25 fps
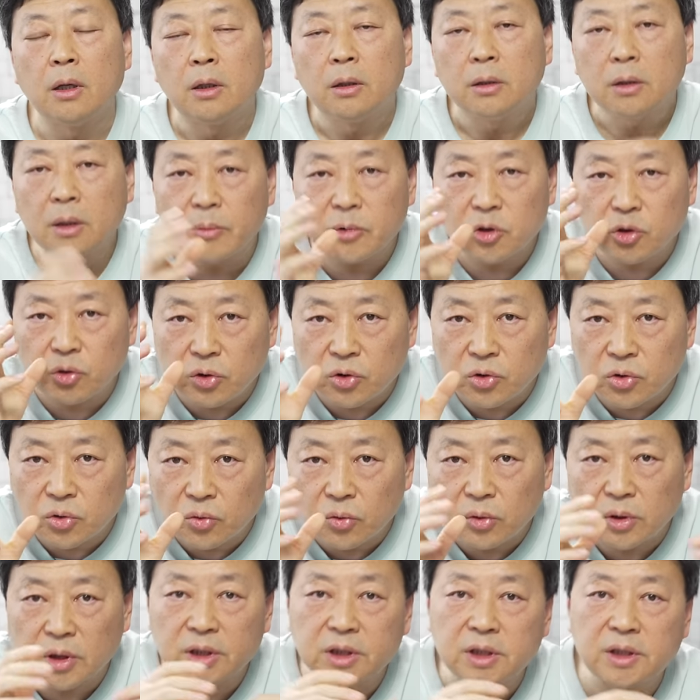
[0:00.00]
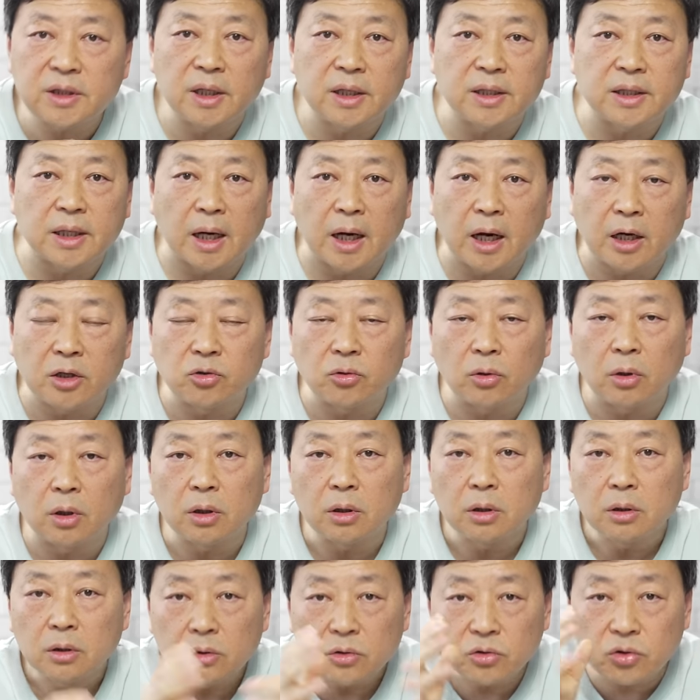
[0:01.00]
那么对中国的企业家来说，
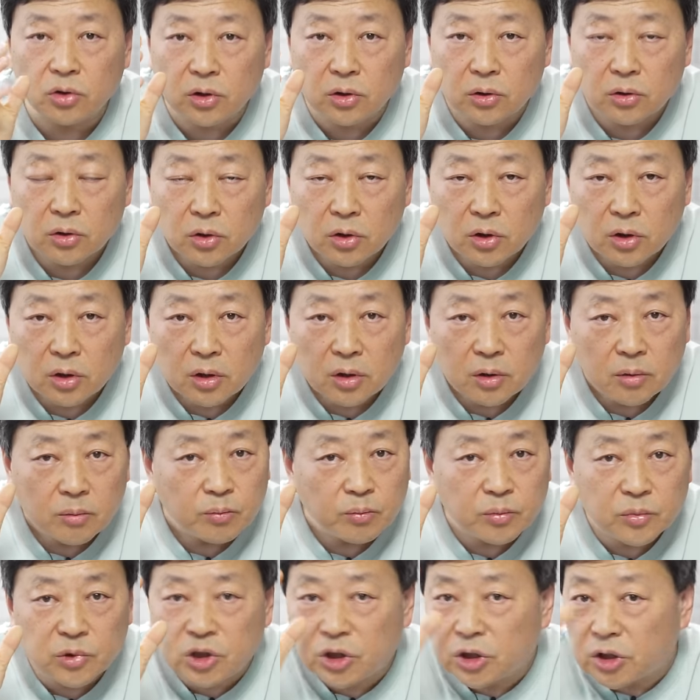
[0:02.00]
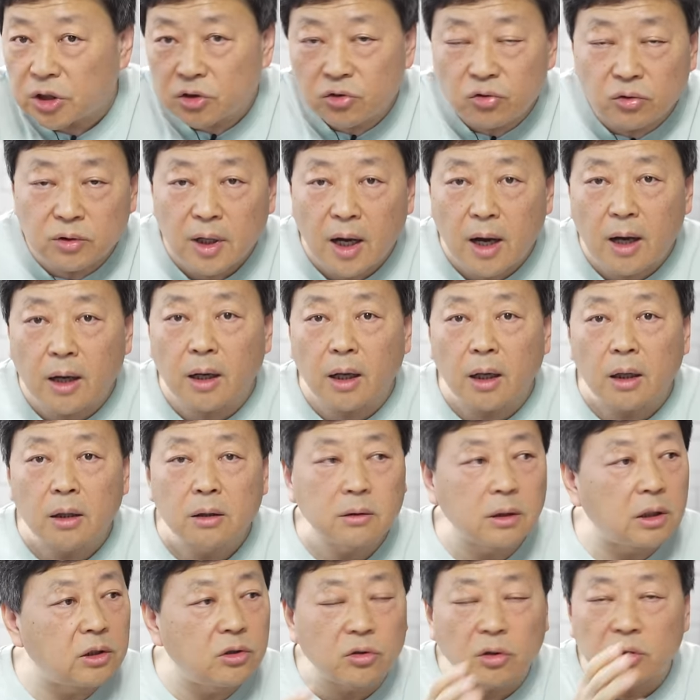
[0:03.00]
最企业做大了，
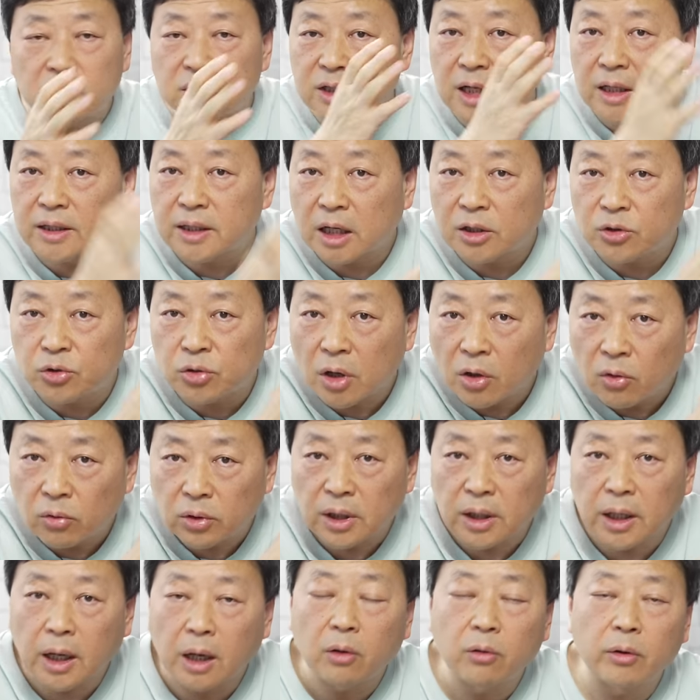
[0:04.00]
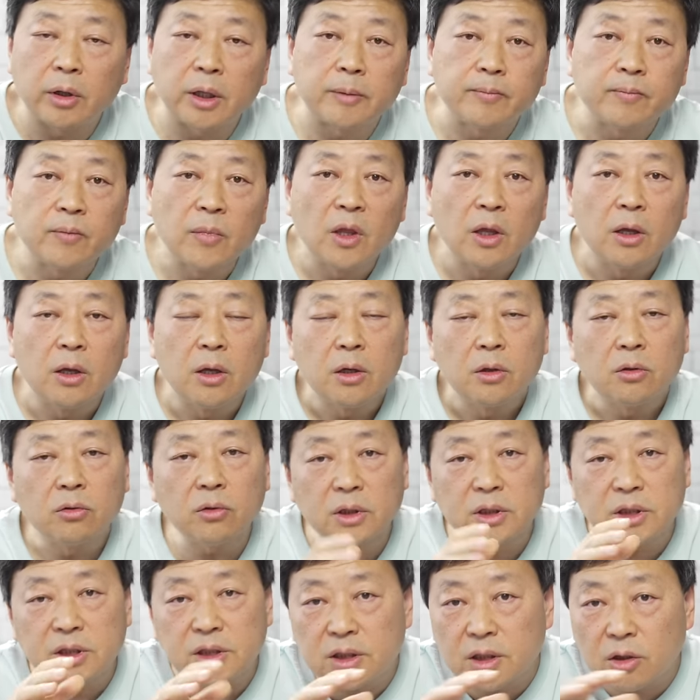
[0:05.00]
那就要参加全国的两会；如
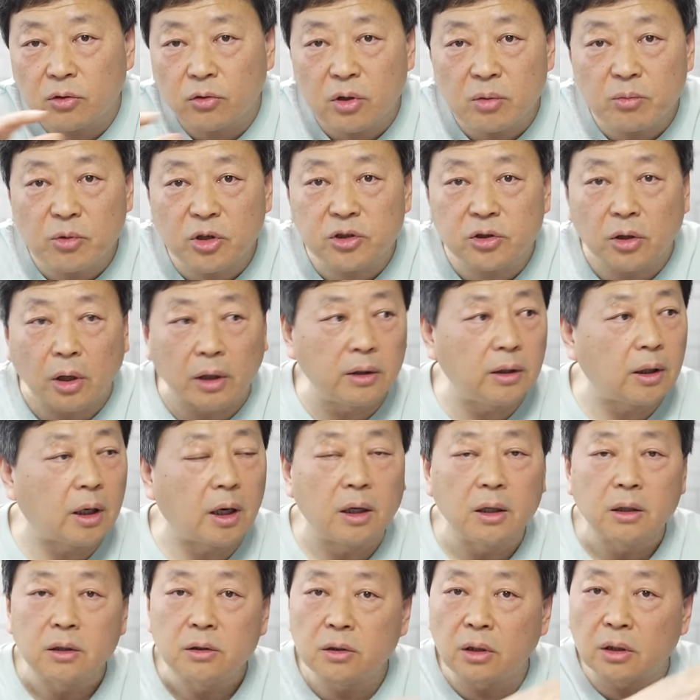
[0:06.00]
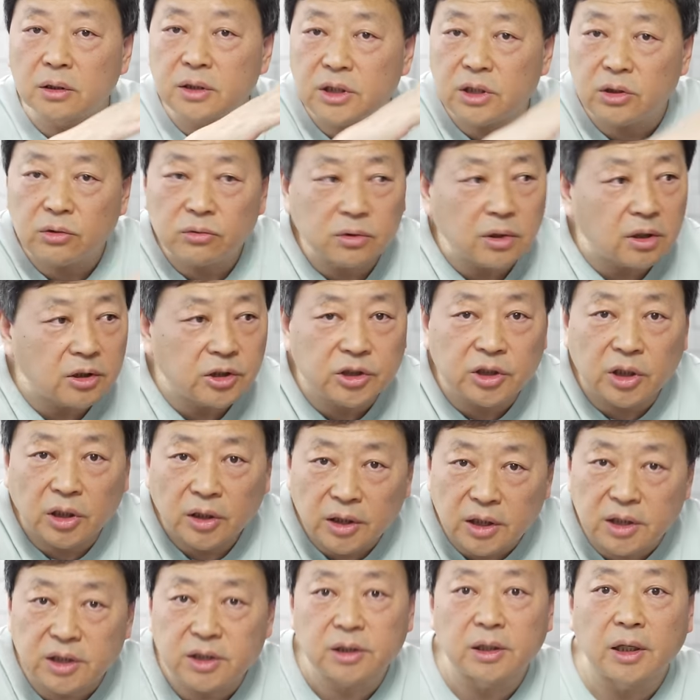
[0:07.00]
果企业规模小一点，要进入到省
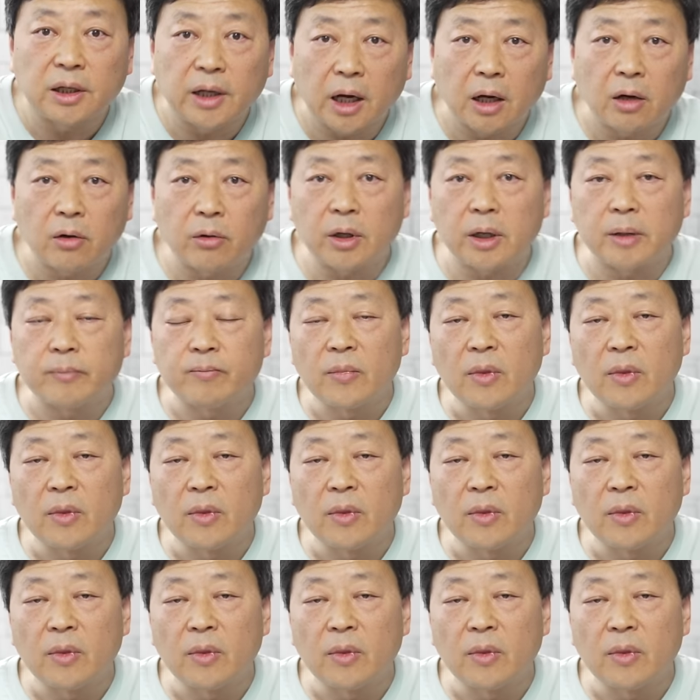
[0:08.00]
一级的两会；